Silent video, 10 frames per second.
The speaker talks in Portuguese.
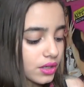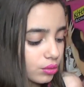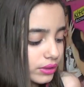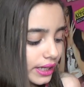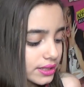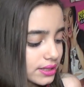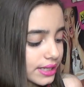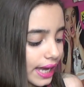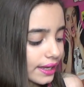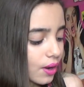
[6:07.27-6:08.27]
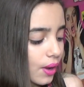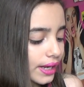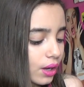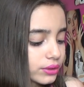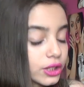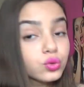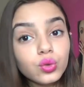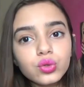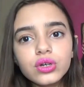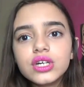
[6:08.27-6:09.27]
Não tem, assim, quer criar um canal, tem
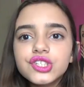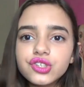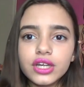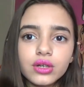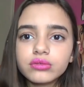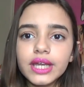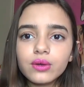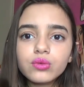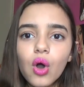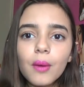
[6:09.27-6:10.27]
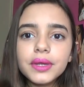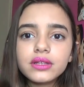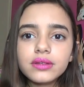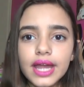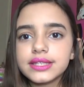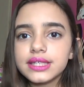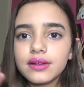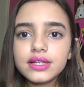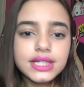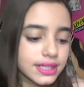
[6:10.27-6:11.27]
tudo, só que não tem o um nome, é,
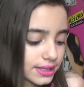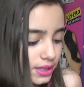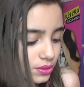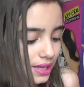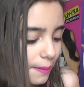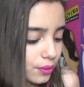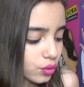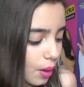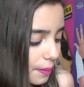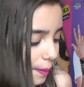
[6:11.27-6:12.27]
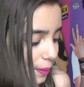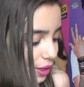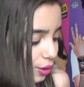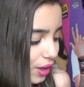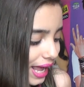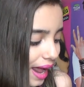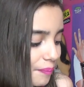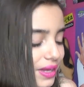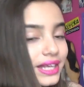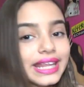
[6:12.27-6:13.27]
assim, que não sabe um nome para poder colocar.